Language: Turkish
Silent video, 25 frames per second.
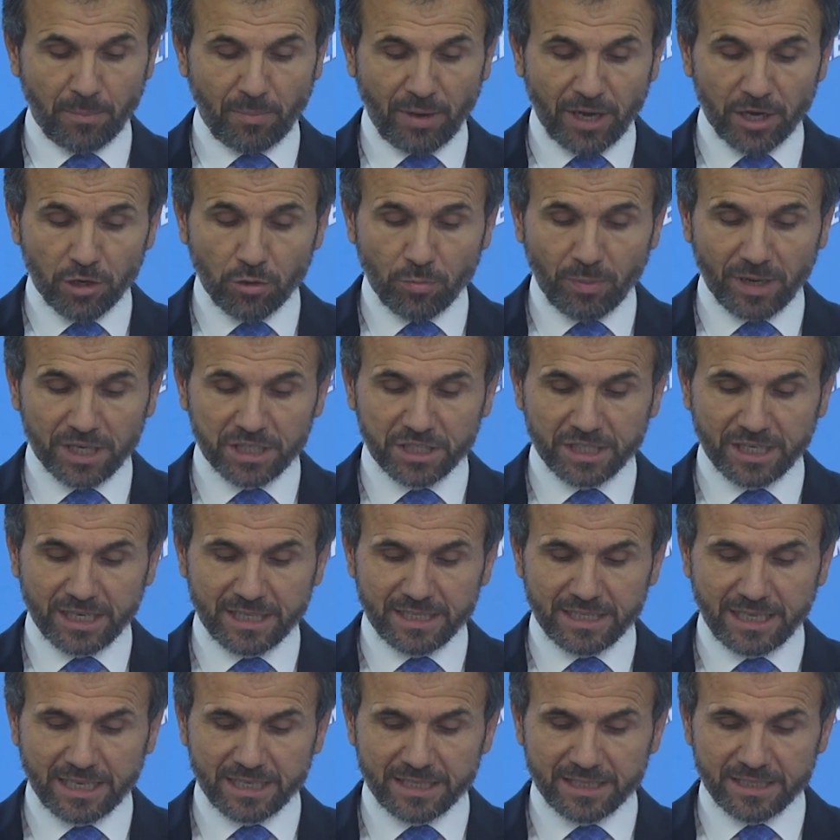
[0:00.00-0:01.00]
Baro
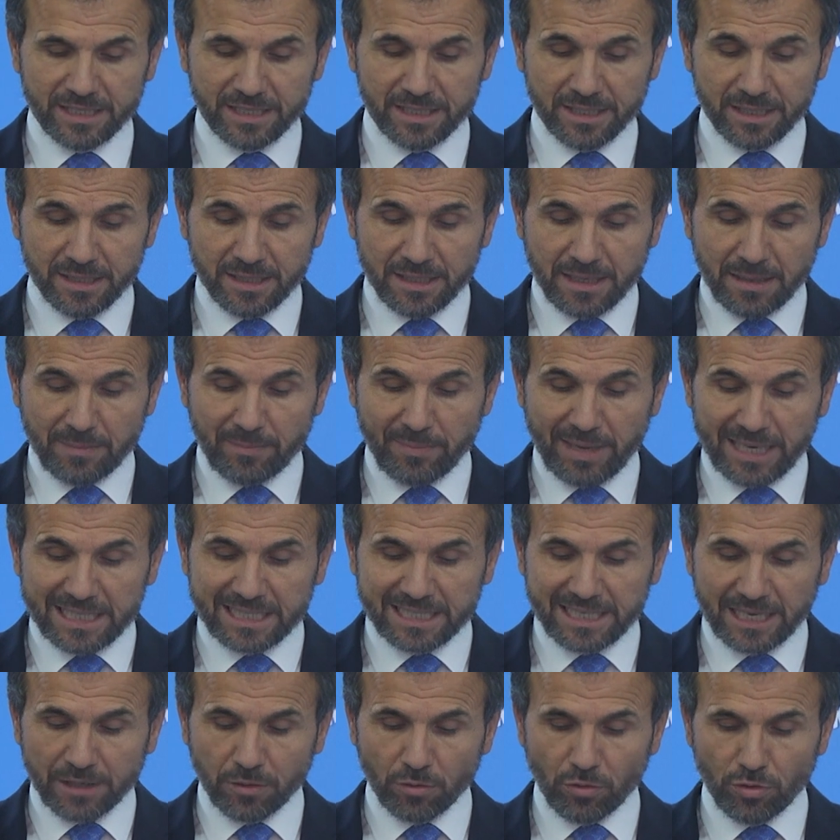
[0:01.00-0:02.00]
başkanlarının,
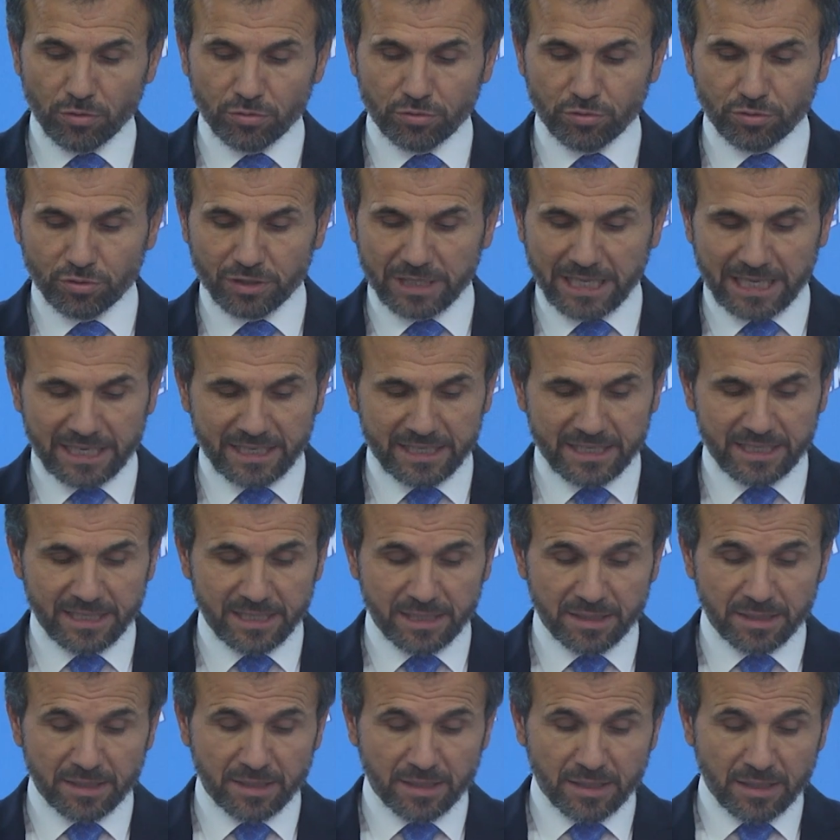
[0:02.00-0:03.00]
meslek
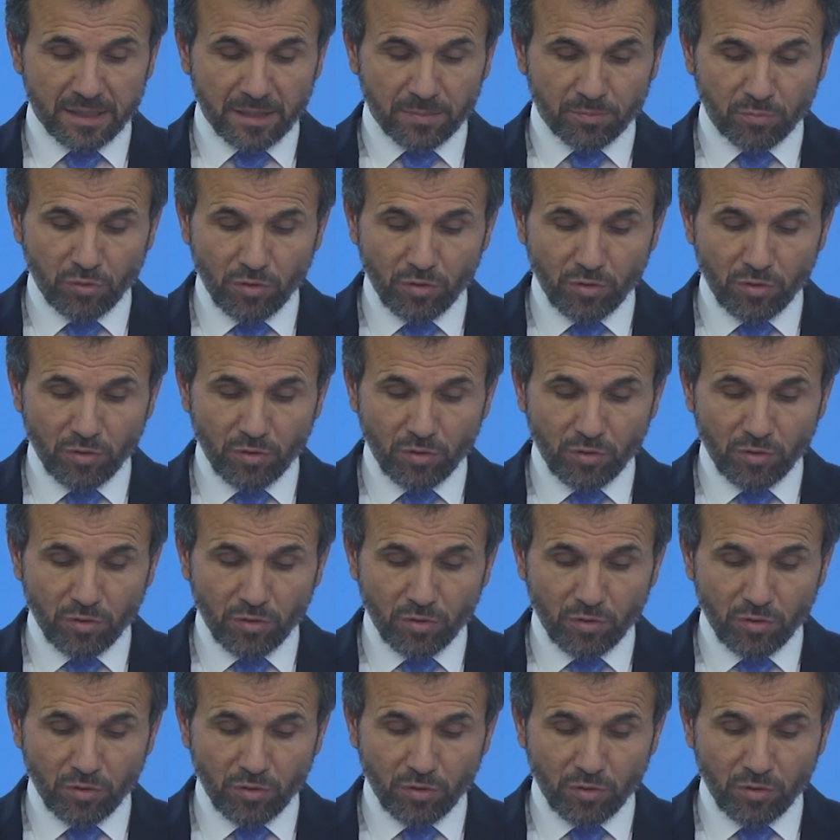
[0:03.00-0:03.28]
örgütlerinin,